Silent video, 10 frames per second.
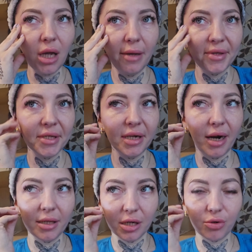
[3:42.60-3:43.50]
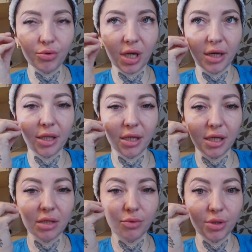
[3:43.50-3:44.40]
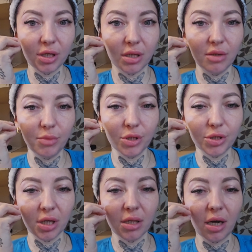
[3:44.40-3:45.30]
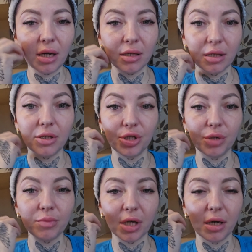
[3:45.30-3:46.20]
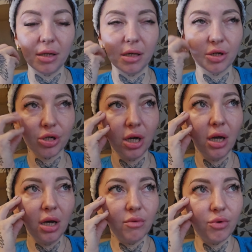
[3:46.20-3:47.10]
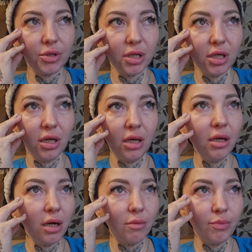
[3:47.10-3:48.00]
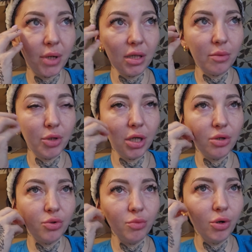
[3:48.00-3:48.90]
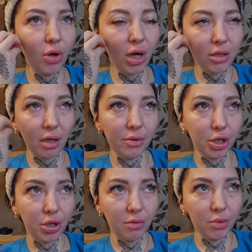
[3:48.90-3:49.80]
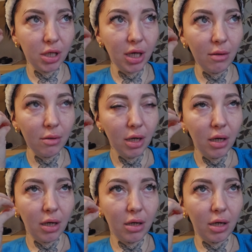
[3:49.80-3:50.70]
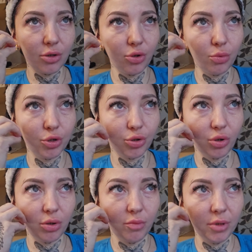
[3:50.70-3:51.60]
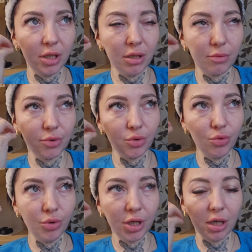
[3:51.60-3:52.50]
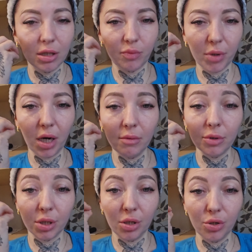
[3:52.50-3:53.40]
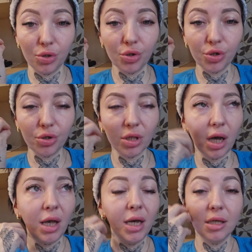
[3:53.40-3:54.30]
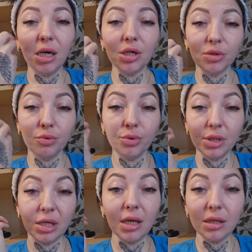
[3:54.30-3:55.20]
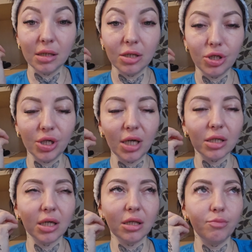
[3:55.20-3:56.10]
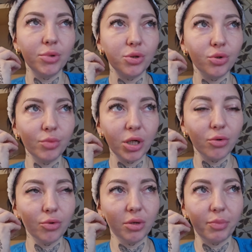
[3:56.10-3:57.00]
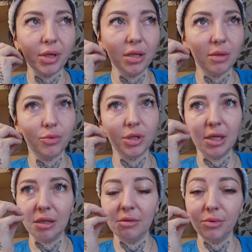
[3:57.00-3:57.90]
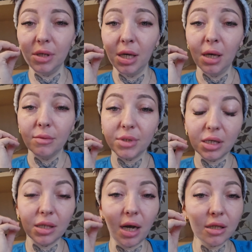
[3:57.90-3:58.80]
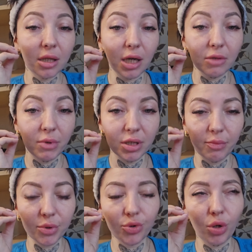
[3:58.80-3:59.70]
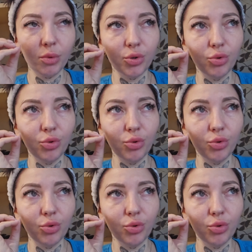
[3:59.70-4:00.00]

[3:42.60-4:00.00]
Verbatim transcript: это нереально круто, когда есть вот такие мечты, да, когда ты чем-то горишь, вот, и а, поэтому я не думаю о завтрашнем дне, а, о том, что, блин, а вдруг я не справлюсь или еще что-то, я живу здесь и сейчас, и это безумно круто, поэтому если вы всегда откладывали на потом и